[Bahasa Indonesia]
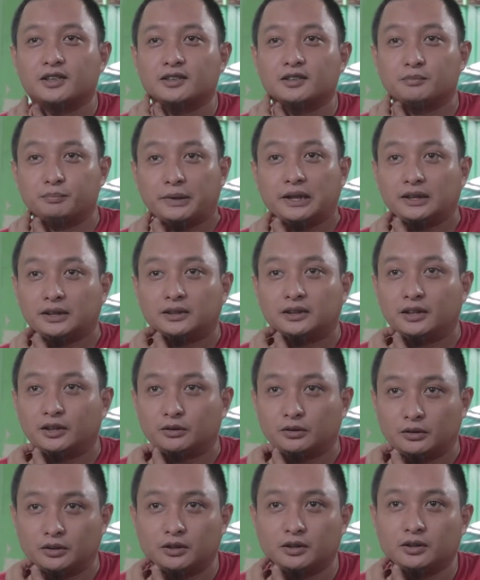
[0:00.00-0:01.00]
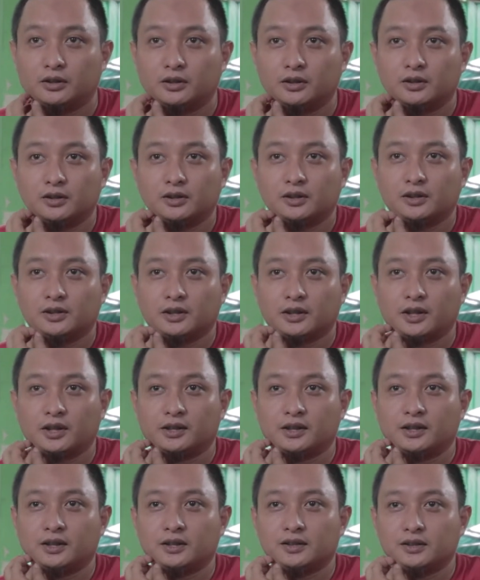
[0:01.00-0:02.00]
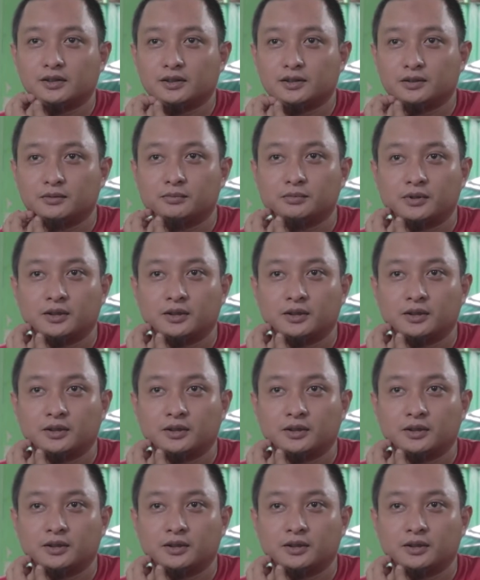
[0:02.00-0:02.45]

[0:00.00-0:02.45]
cepat gitu loh karena di